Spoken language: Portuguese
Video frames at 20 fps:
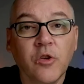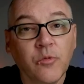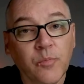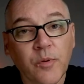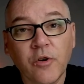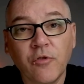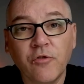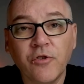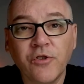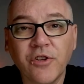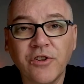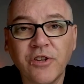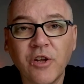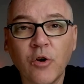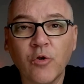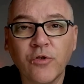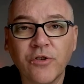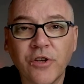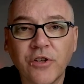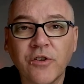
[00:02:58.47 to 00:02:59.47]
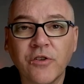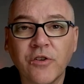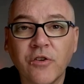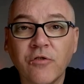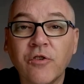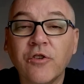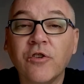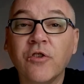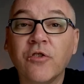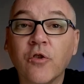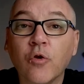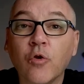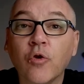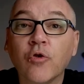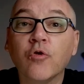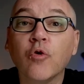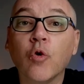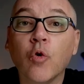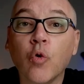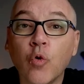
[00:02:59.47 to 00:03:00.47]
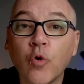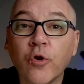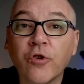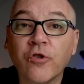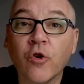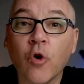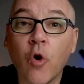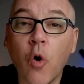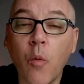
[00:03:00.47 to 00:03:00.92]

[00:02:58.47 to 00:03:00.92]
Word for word: Espero que você tenha gostado desse vídeo. Se gostou, curte,